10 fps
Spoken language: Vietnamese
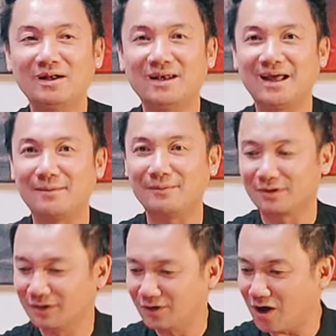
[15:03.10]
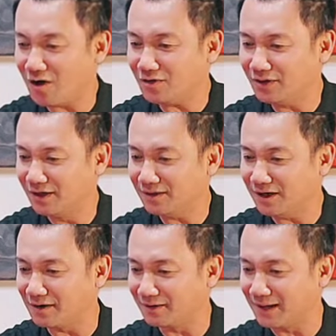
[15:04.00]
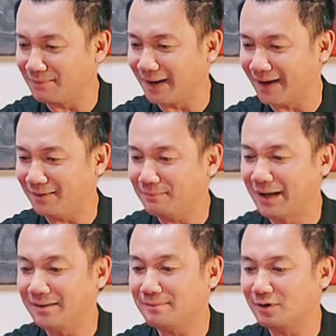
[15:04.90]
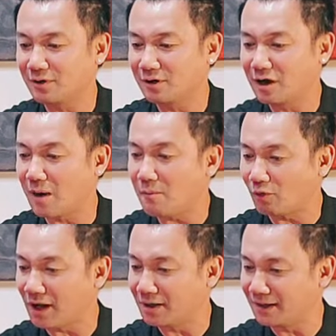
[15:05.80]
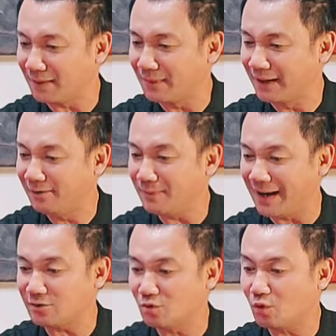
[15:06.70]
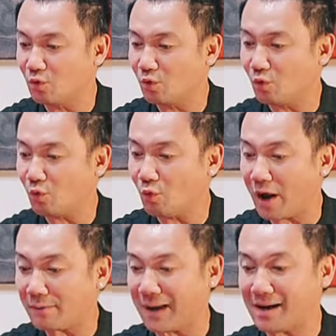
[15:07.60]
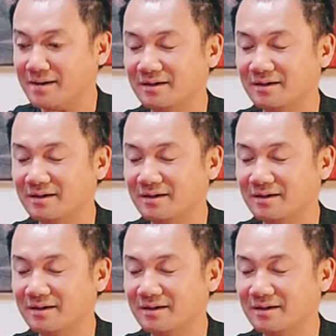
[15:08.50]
là có những lần là mẹ bị có một lần là bị mẹ ruột quát bắn